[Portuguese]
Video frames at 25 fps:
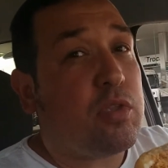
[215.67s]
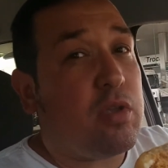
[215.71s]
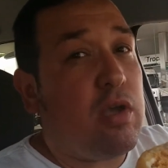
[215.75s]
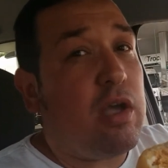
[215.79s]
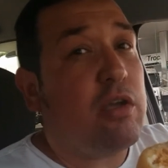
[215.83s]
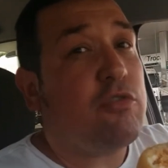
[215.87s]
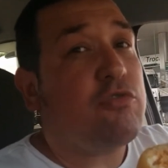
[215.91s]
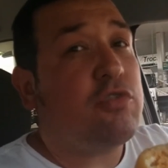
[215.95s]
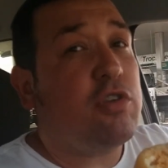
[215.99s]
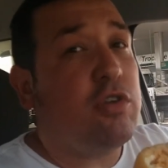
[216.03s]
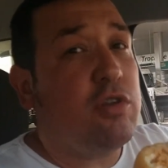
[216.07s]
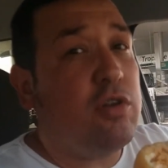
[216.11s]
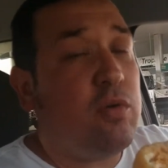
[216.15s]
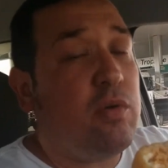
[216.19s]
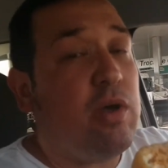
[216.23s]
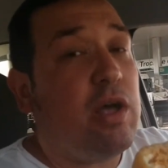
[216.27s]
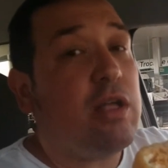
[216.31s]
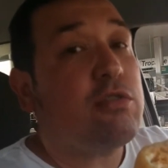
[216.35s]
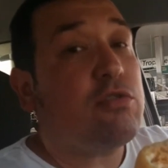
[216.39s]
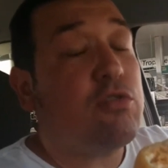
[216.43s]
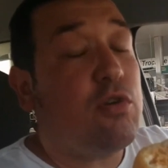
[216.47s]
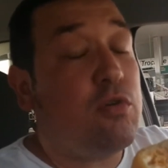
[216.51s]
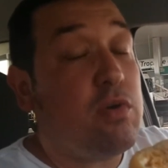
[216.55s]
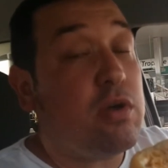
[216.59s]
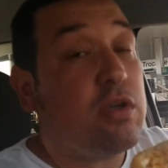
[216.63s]
Acho que não é à
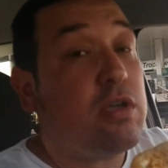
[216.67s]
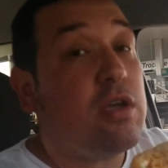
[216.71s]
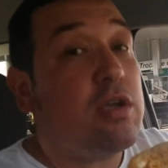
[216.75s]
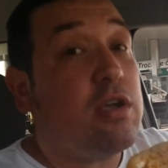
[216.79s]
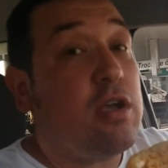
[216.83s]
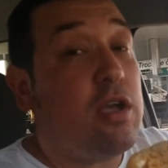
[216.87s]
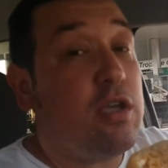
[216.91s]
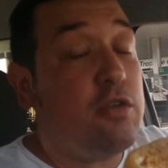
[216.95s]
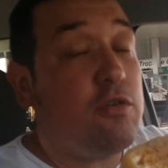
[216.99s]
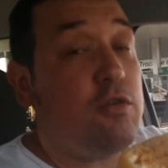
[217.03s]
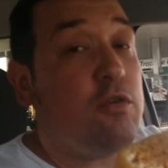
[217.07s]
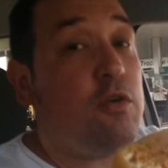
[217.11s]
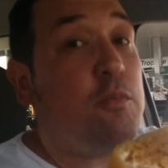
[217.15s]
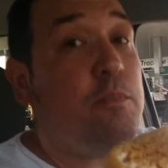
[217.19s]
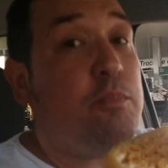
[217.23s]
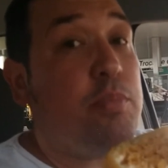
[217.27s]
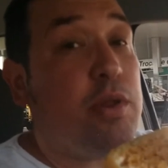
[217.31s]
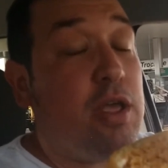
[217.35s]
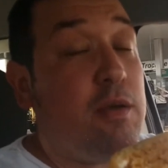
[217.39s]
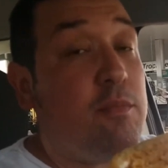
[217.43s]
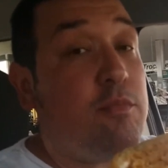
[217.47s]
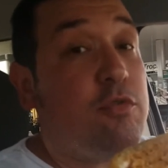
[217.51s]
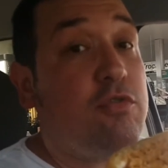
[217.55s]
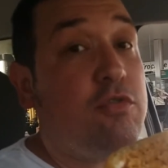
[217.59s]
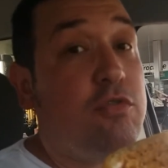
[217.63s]
toa que ganhou o
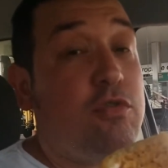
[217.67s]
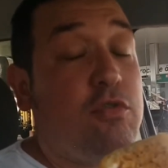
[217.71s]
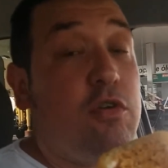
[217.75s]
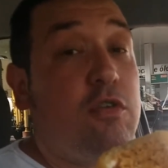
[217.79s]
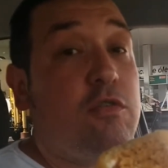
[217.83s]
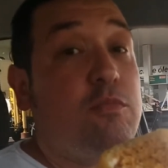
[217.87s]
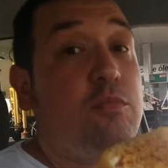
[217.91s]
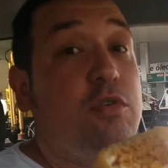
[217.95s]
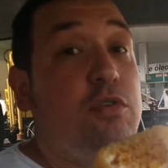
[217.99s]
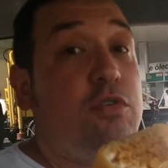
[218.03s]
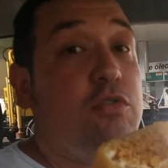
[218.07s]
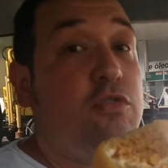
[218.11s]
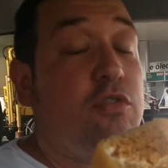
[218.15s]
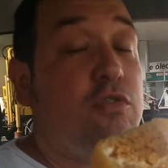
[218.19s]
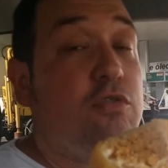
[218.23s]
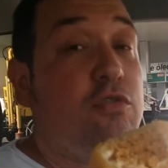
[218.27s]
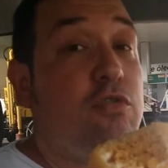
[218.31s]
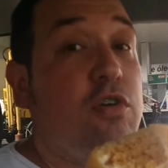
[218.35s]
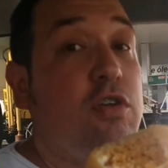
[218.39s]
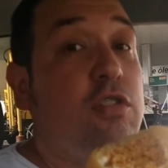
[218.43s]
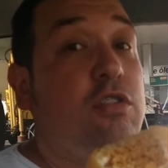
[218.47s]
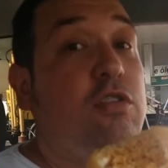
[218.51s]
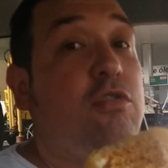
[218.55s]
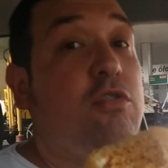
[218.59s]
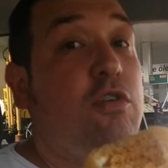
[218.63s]
prêmio de
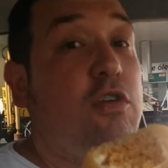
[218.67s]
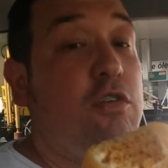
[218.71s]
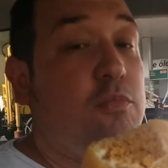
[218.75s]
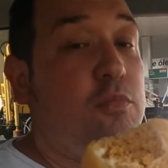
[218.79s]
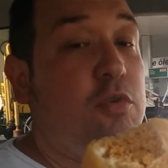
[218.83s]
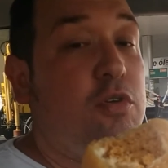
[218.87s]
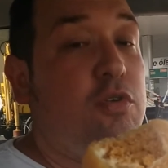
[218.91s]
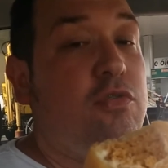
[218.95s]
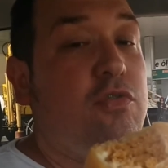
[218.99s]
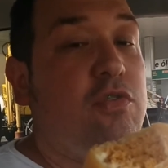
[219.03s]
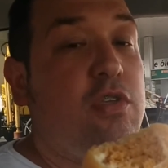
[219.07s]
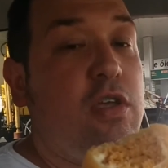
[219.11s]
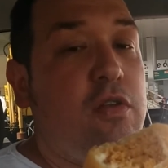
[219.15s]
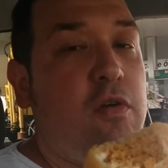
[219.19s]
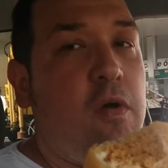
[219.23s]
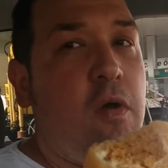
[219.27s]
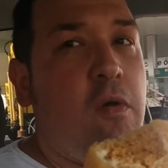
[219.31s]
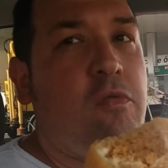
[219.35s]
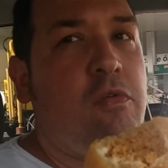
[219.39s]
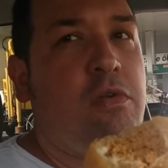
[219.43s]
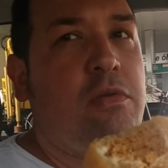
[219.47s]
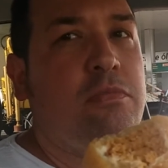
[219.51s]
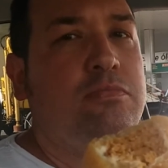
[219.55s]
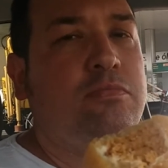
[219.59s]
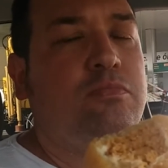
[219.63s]
2018 e
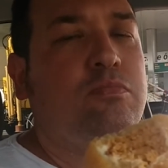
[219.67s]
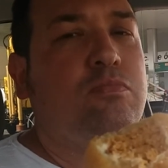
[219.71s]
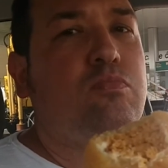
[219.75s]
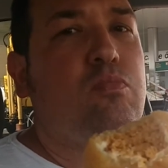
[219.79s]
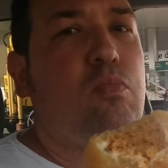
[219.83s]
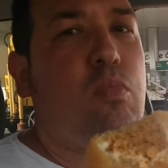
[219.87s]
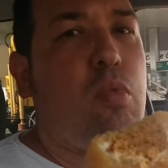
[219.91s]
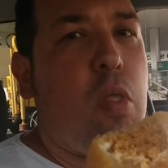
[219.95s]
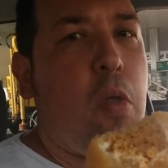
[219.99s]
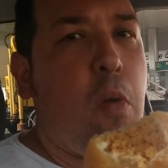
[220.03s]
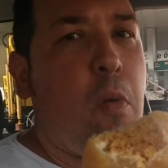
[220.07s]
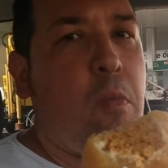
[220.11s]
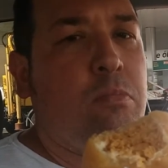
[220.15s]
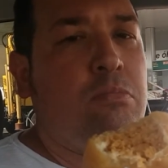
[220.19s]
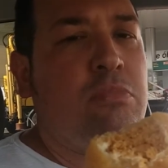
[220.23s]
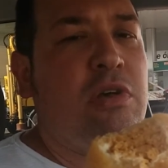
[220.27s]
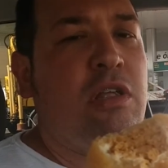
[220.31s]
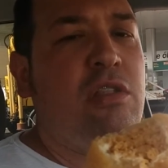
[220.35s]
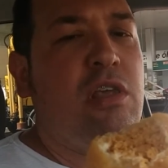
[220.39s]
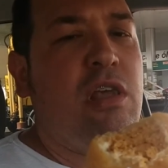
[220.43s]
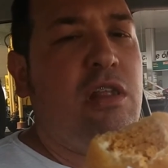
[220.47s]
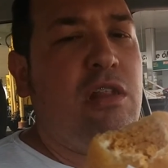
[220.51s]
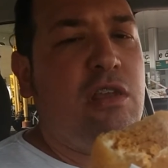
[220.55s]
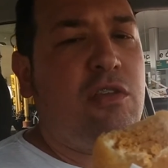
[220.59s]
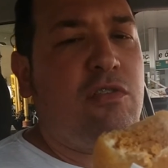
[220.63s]
2019. Uma
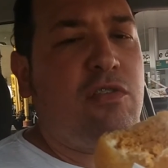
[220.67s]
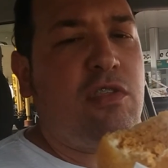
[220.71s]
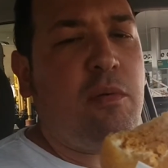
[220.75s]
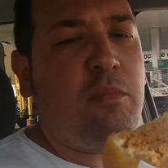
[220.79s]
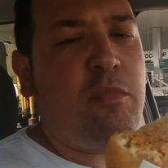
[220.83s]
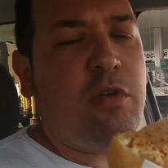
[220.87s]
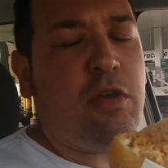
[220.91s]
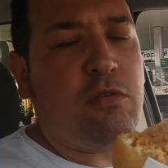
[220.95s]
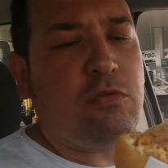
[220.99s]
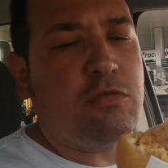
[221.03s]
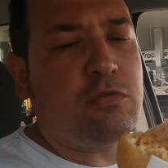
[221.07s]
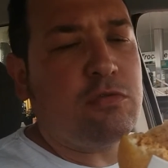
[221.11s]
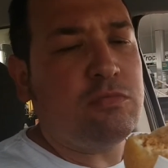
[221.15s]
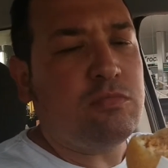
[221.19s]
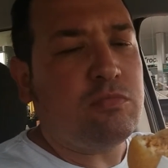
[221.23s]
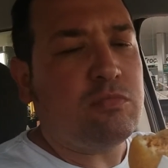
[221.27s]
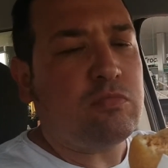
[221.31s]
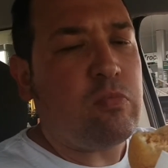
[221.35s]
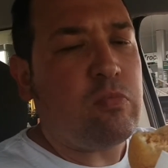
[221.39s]
delícia, amigos.